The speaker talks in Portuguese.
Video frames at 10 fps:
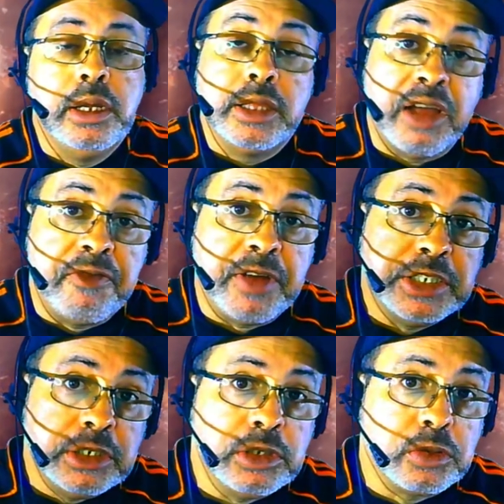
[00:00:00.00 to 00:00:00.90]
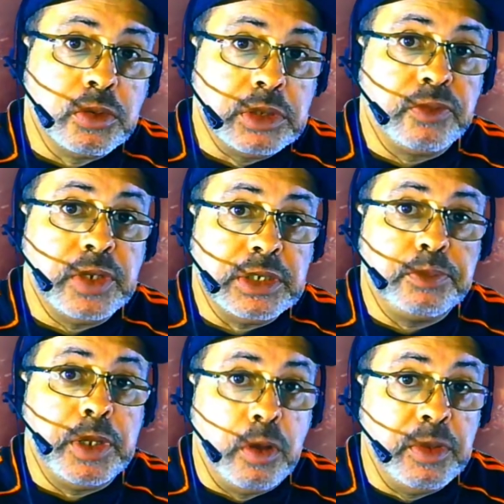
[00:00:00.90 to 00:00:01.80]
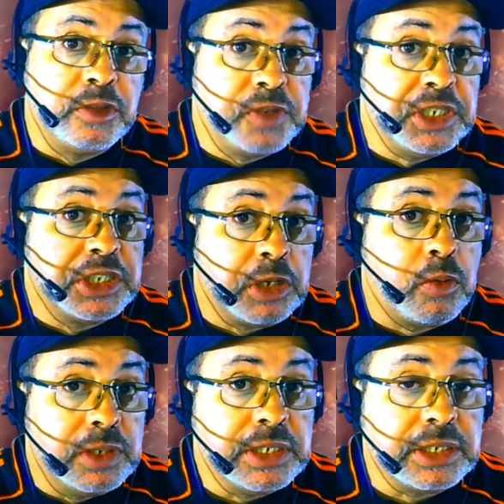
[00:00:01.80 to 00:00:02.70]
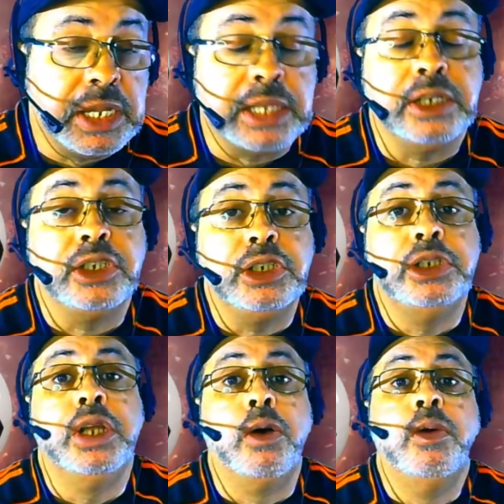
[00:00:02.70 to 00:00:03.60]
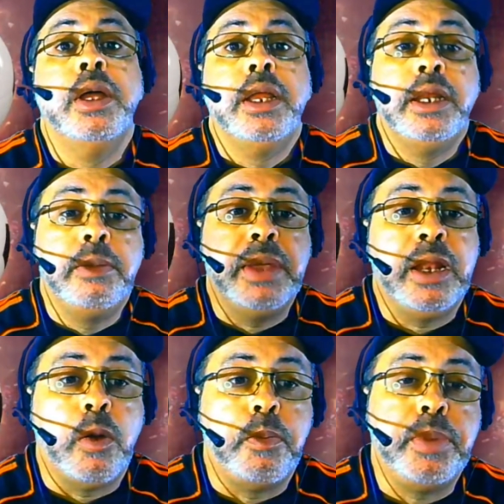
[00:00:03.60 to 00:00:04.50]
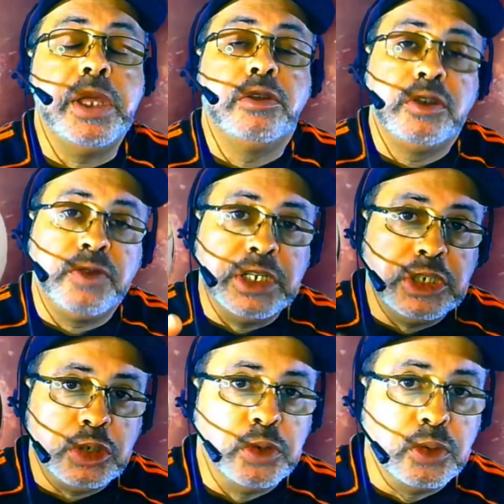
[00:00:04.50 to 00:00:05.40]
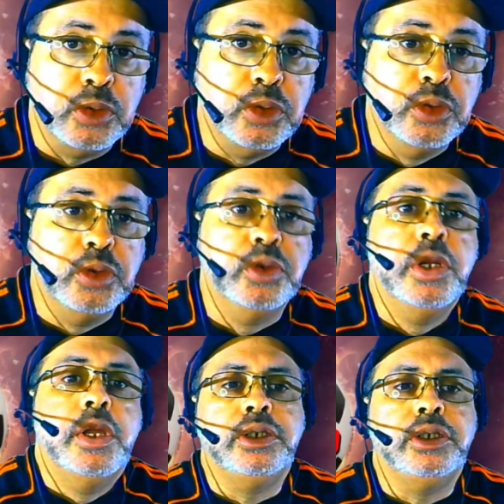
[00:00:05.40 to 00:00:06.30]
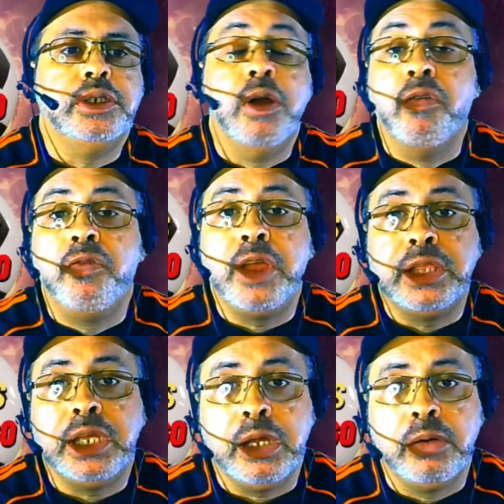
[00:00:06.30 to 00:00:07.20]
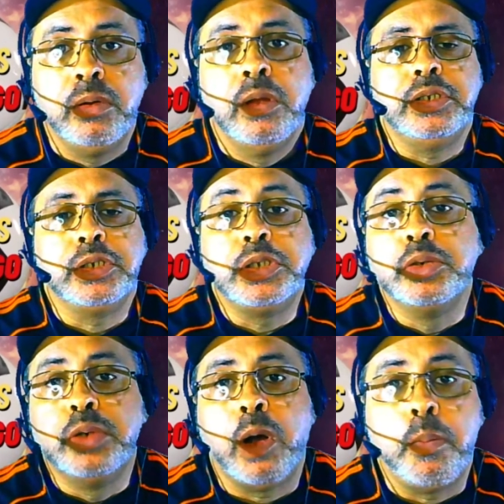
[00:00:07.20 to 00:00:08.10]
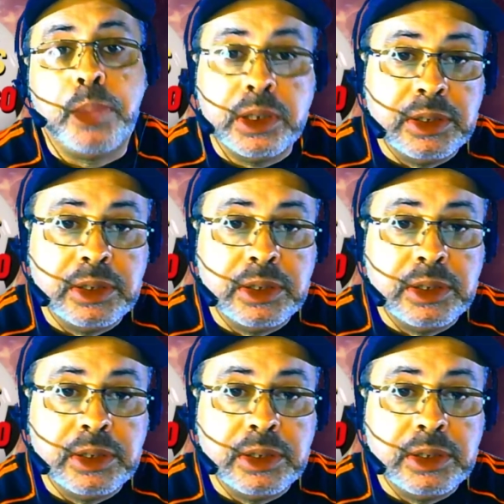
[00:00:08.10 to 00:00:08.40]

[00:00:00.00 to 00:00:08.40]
tá fazendo as coisas, fez, pelo menos fez essa coisa certa, de não liberar o Pedro, de fazer jogo duro, de não vendê-lo, de segurar o Pedro